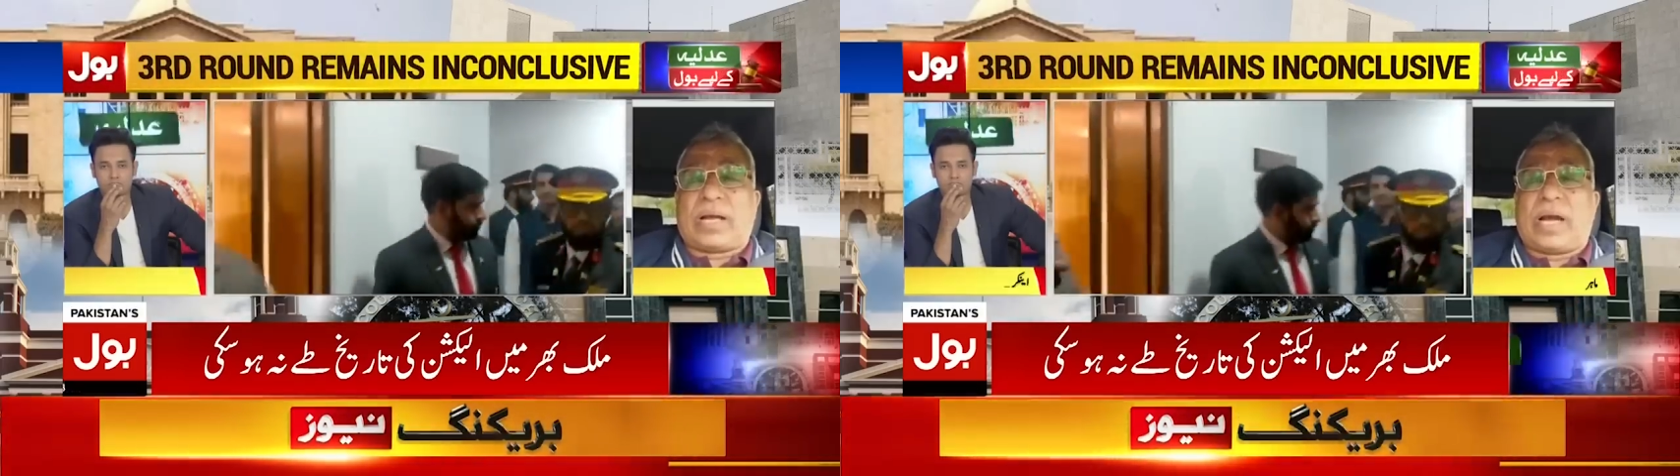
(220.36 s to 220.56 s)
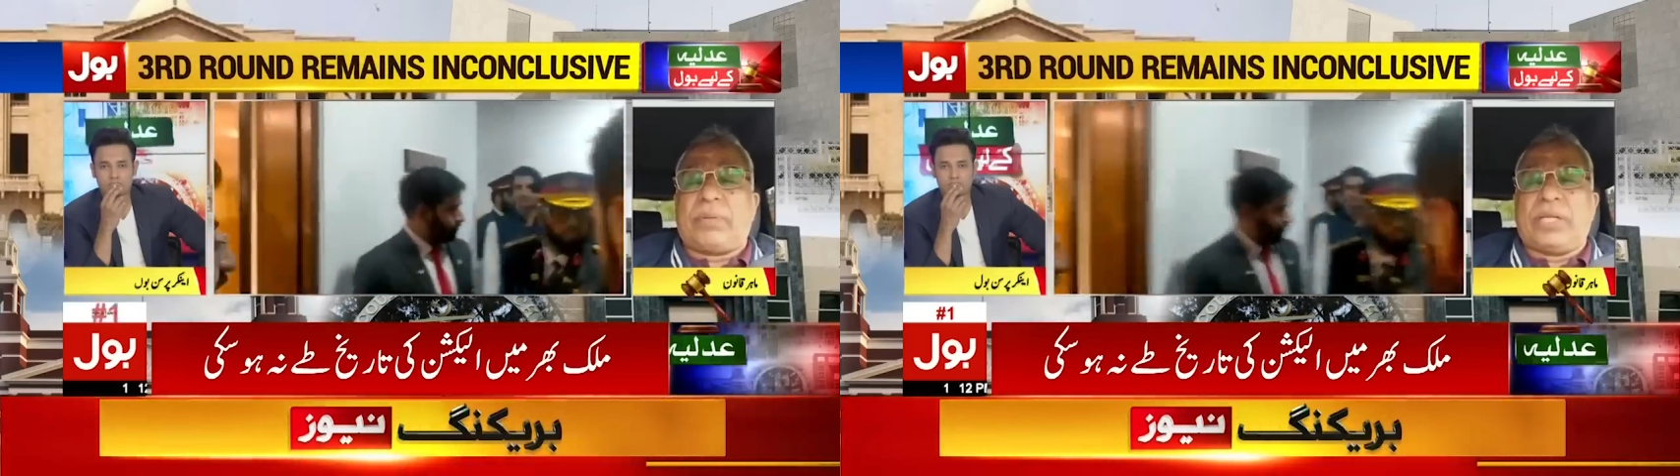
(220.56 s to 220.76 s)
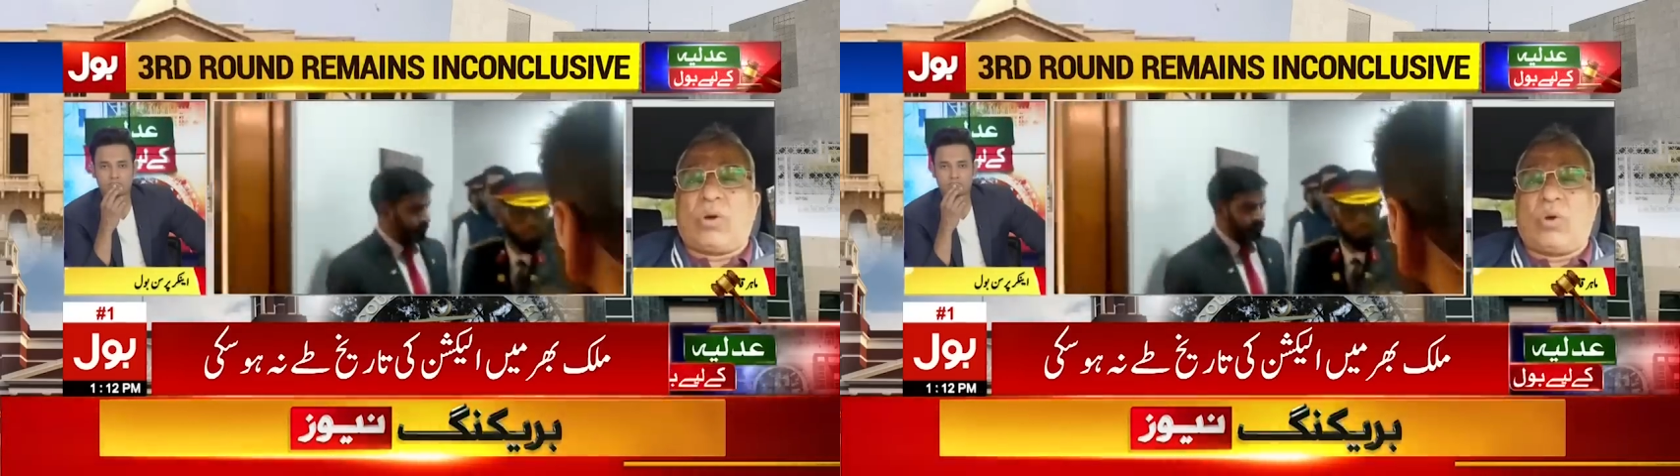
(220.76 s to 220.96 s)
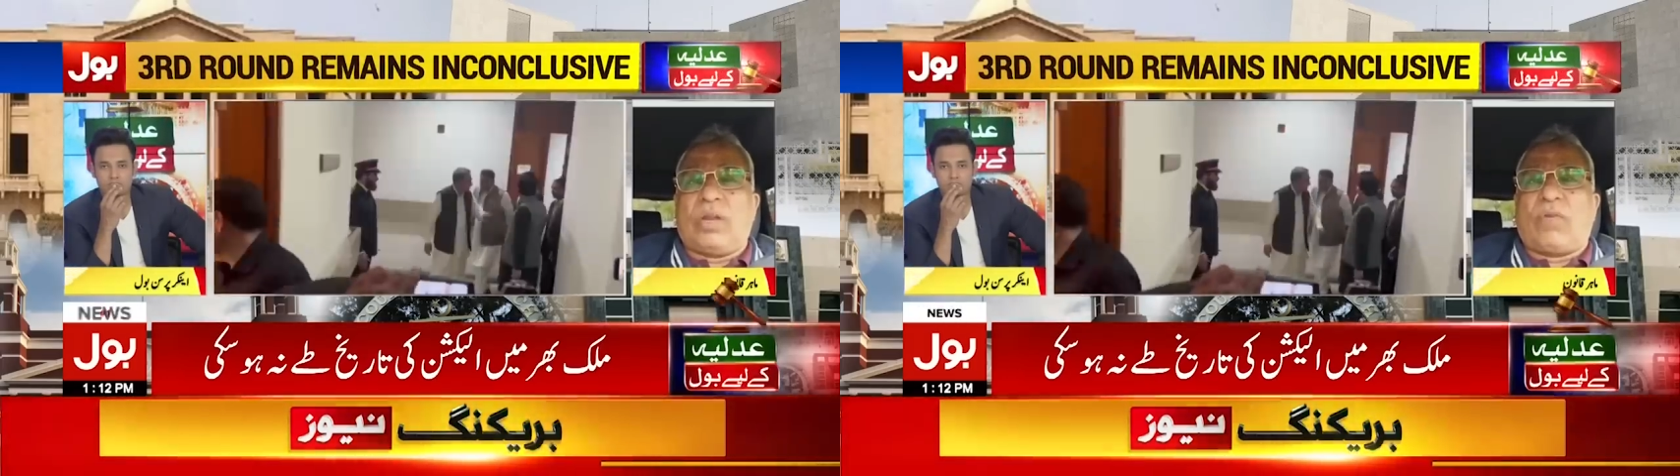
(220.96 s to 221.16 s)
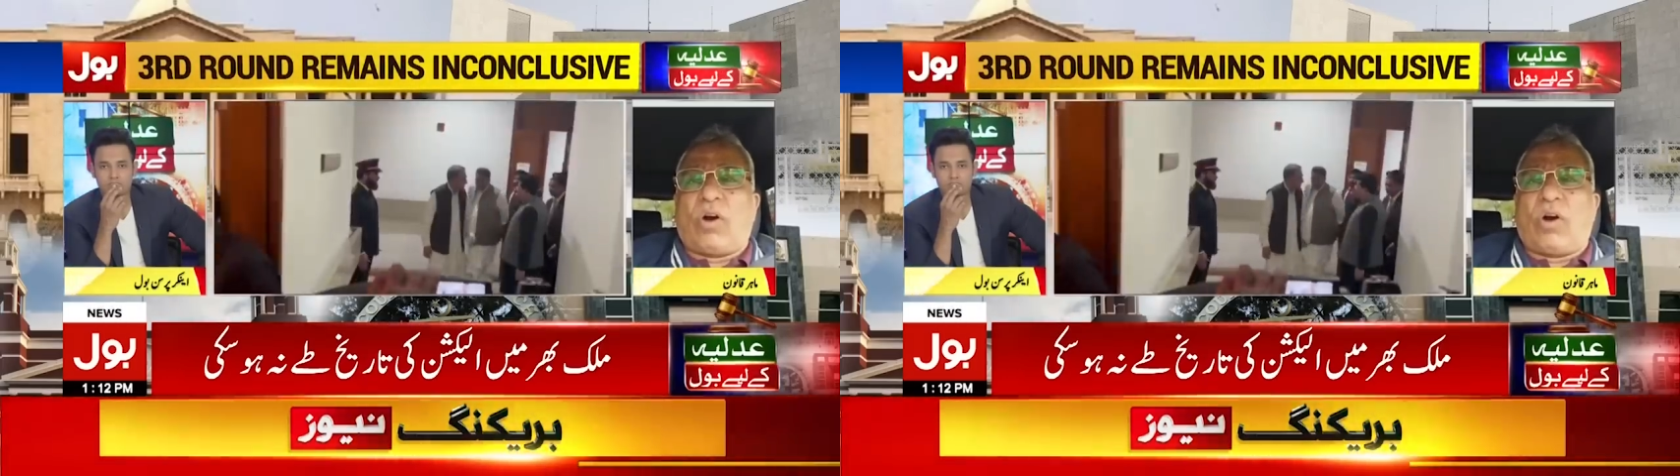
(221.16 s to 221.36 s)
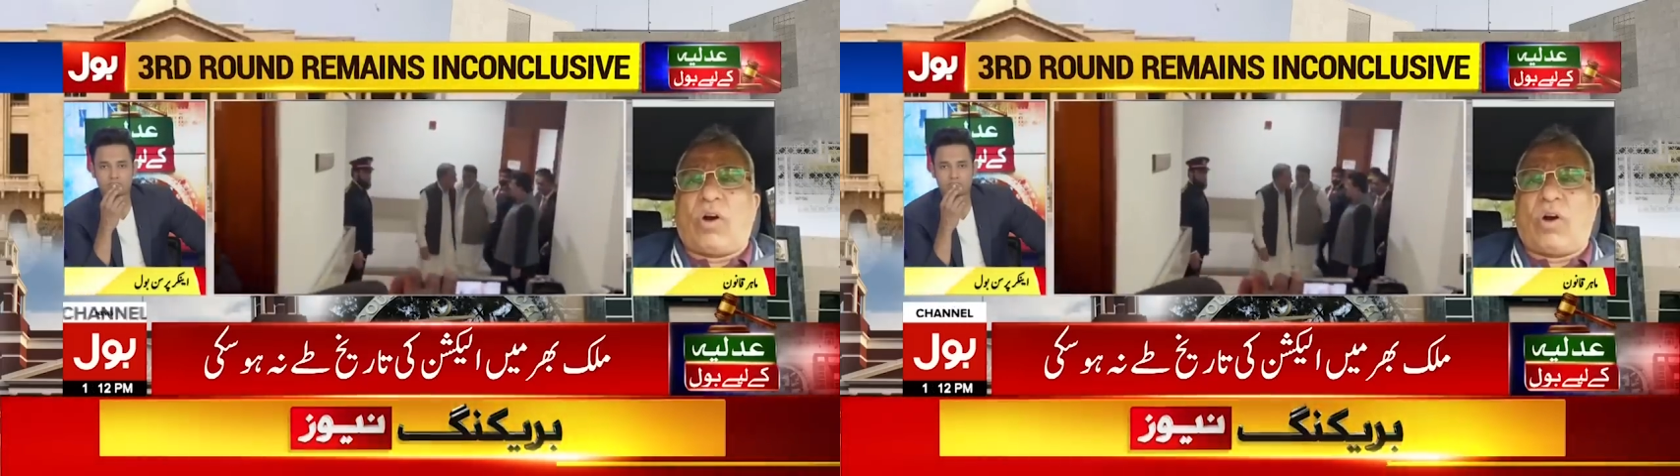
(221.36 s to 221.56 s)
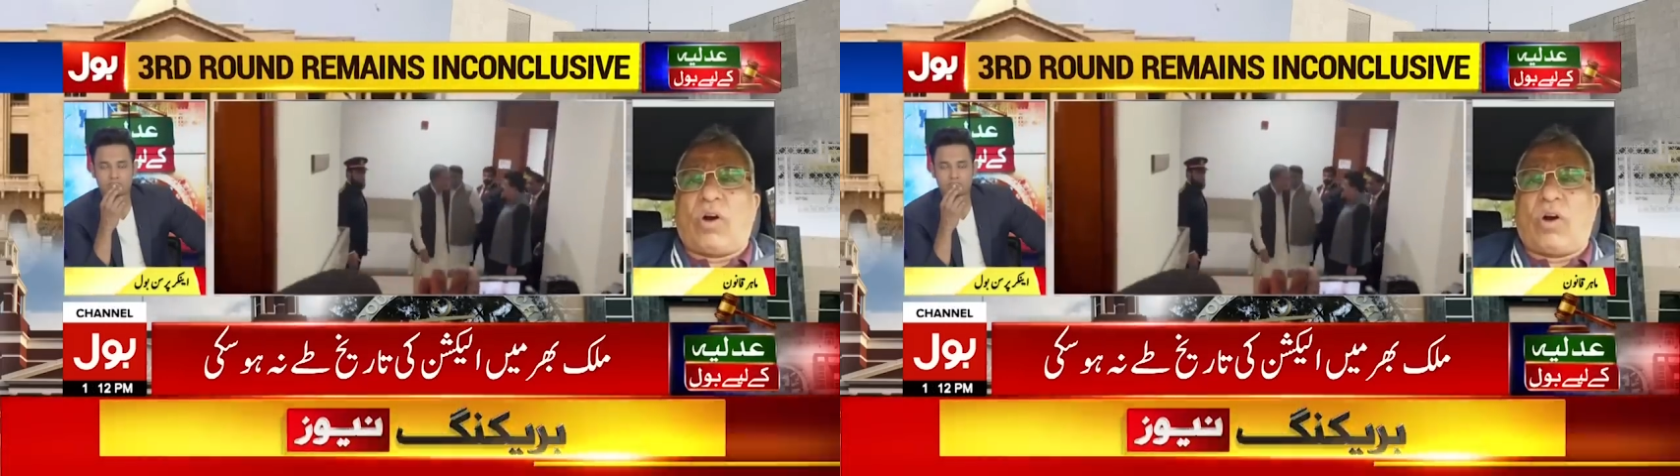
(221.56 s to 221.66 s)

काबीना को इन्वॉल्व